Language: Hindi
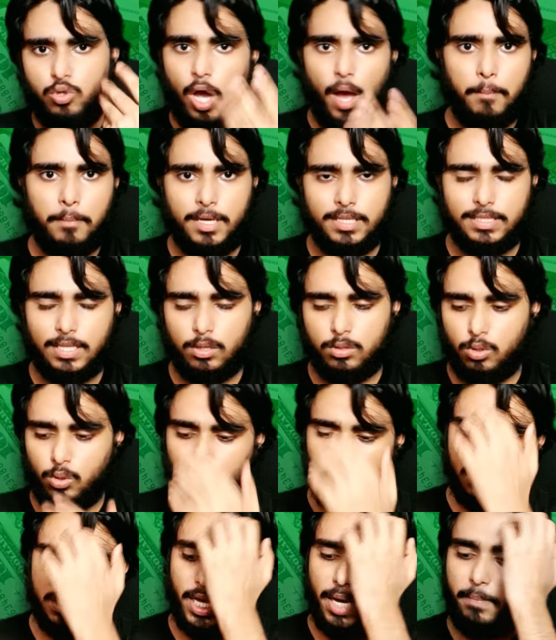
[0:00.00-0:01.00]
जो आपके साथ हो
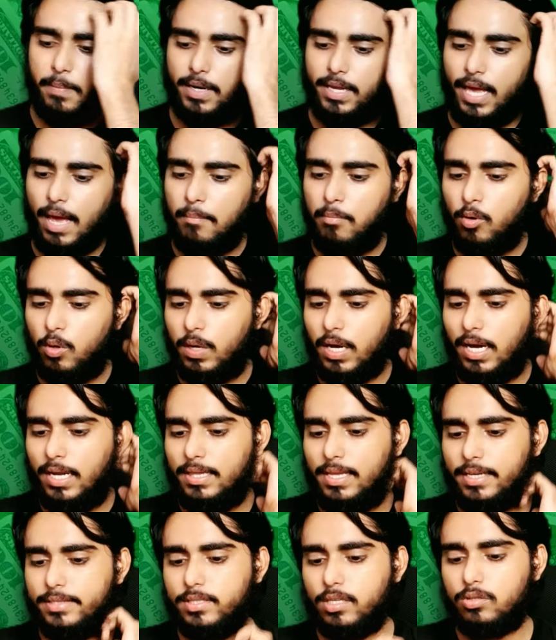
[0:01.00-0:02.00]
रही है जहां पर कि आप लोग क्लियरली
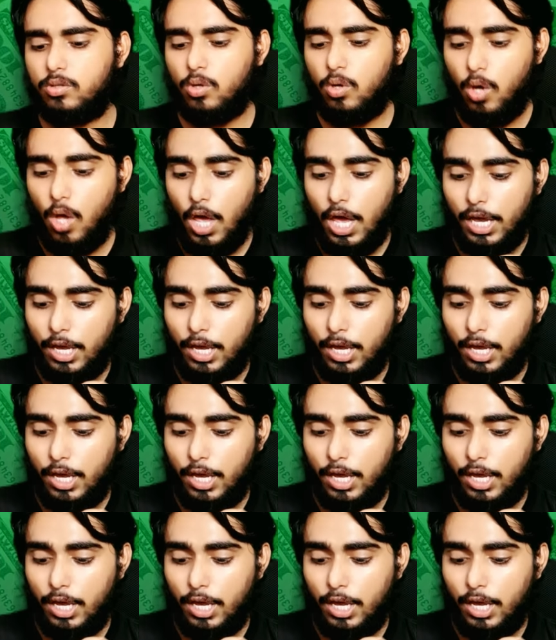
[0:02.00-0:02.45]
देख सकते हो